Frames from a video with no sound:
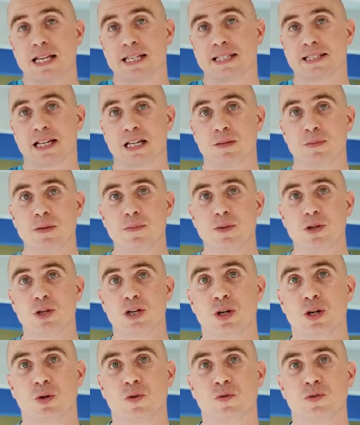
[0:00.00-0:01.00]
Zajmiemy
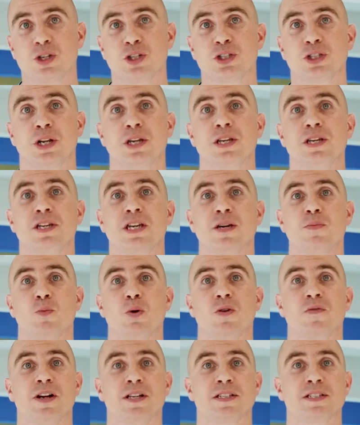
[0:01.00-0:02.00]
również treningiem
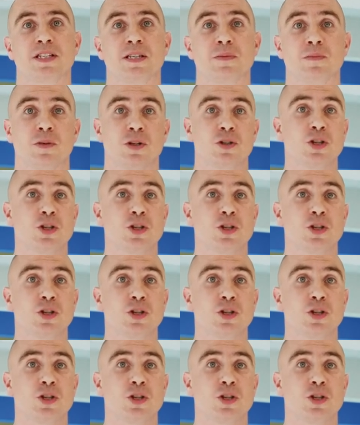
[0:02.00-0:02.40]
pływackim,